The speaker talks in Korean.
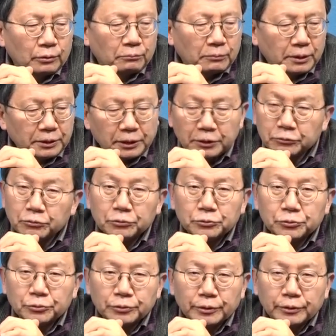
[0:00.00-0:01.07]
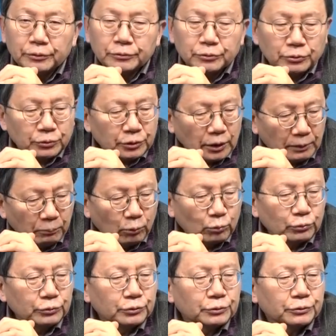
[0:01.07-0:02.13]
말이 안 되는 소리예요. 저거 다
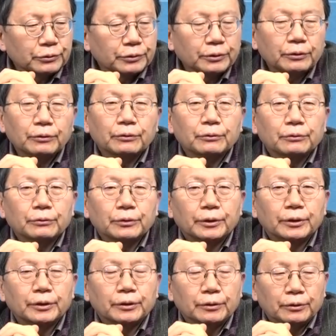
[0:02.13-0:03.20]
보고 있는 거예요. 예.